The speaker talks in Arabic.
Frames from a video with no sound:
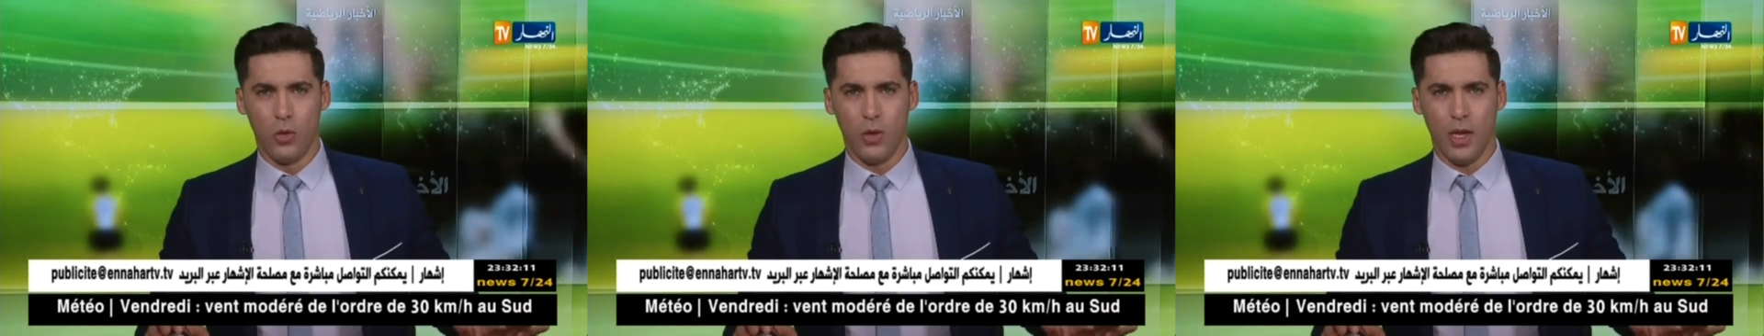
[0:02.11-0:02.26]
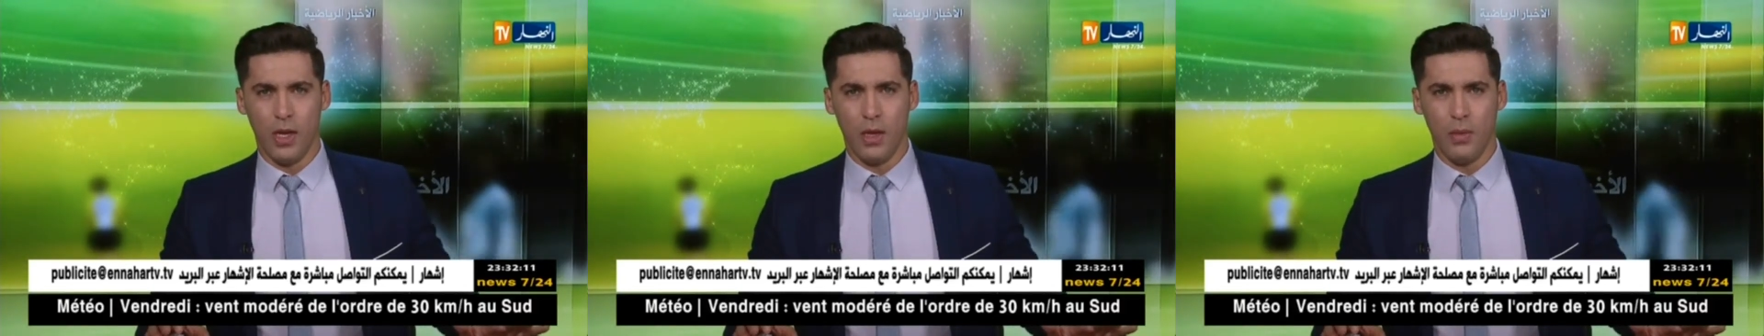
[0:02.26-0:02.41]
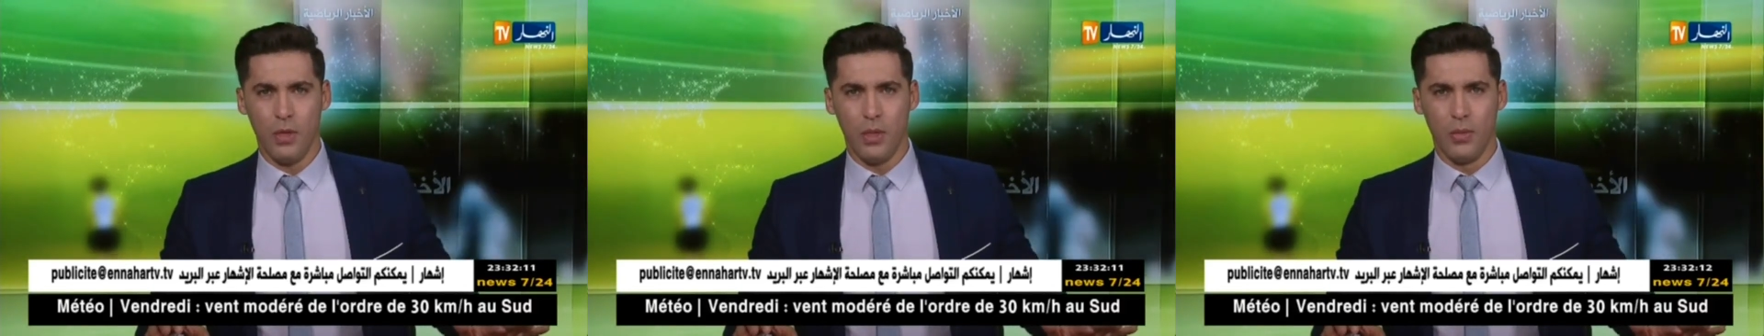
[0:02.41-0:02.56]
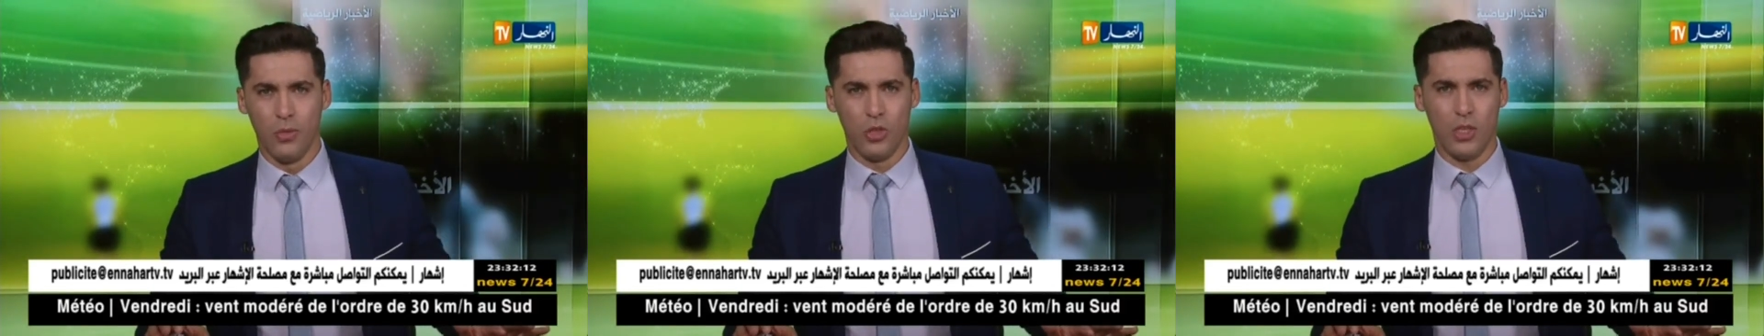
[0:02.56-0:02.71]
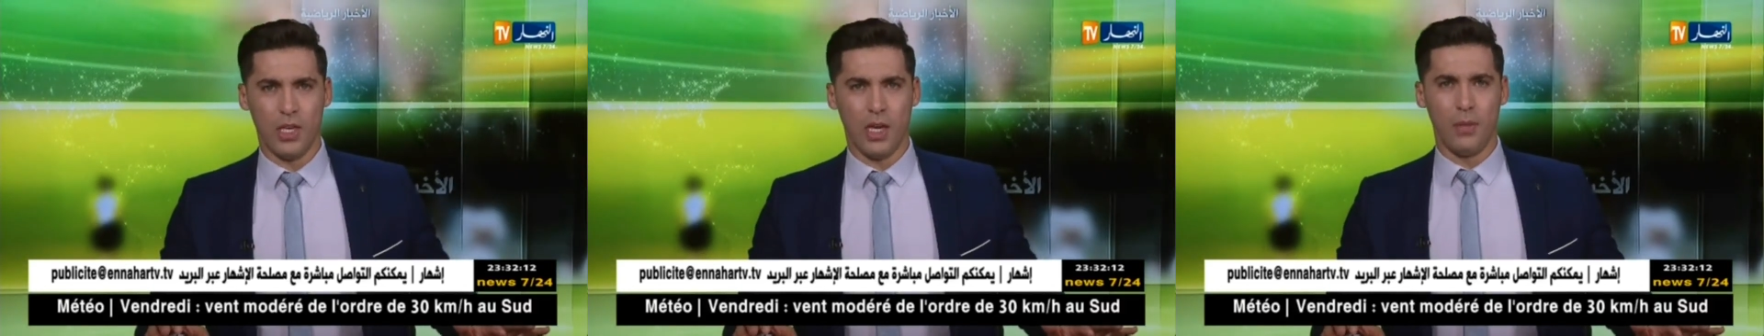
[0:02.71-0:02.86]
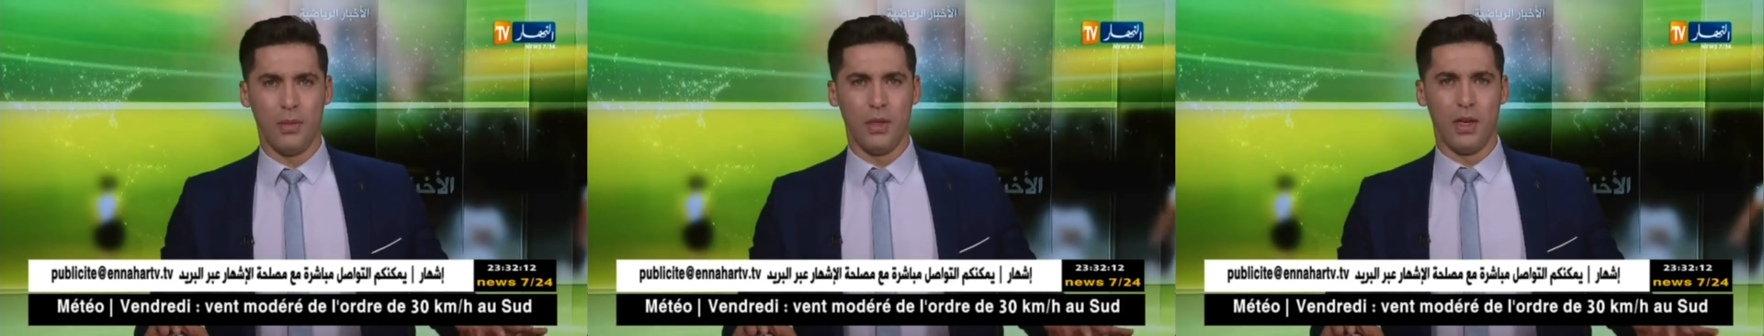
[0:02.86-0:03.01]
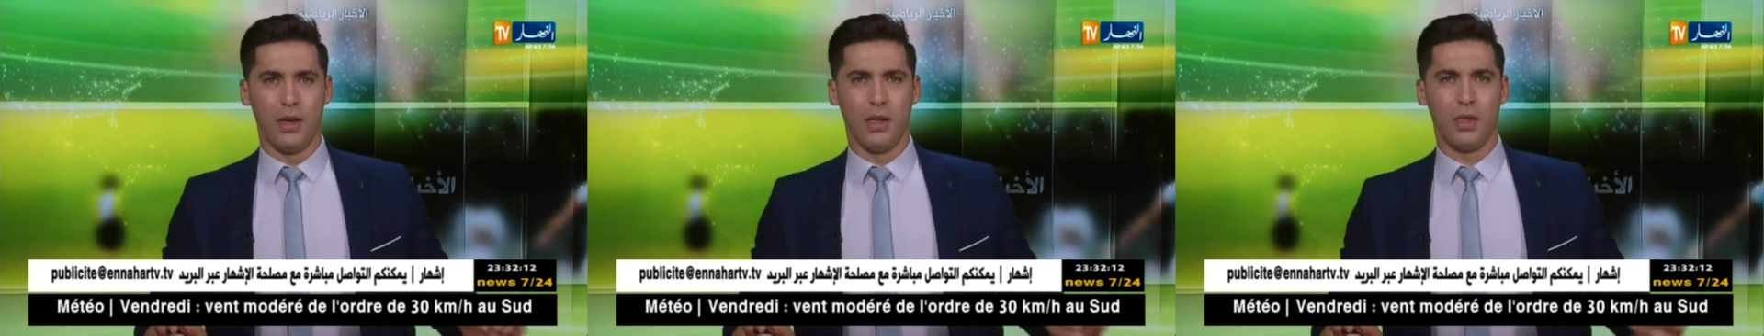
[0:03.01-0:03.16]
العام
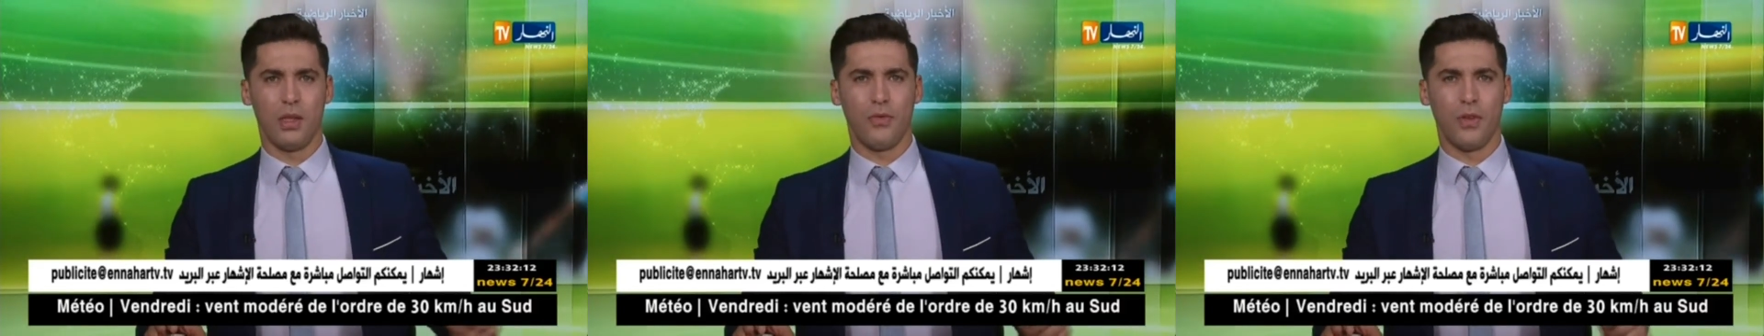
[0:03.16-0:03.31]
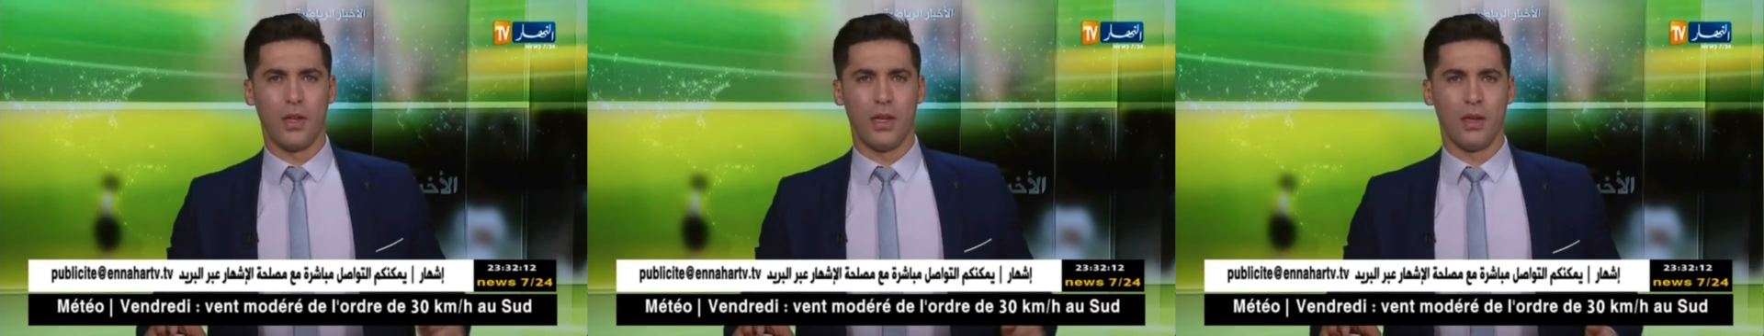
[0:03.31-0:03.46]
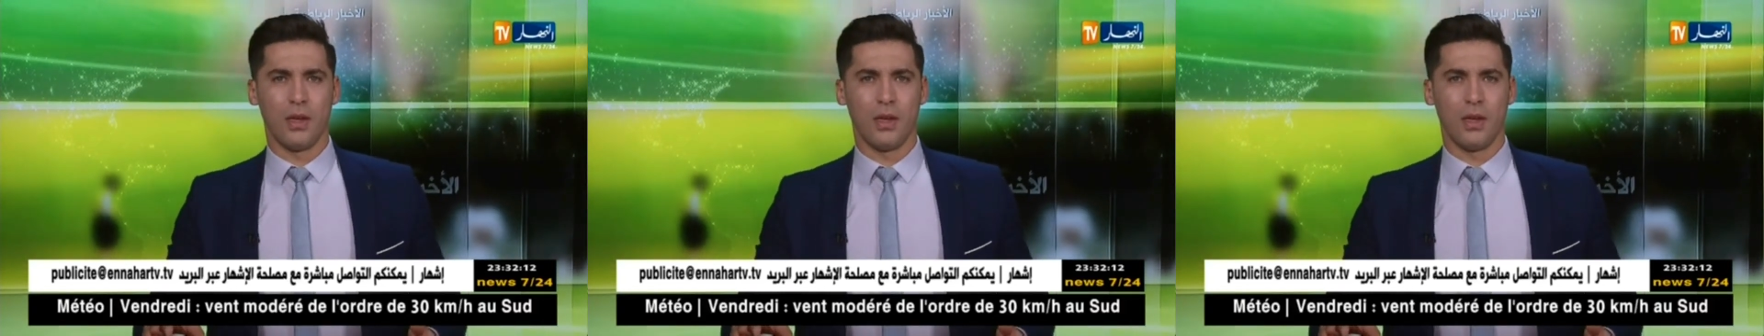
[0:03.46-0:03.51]
لمتعامل لاتفا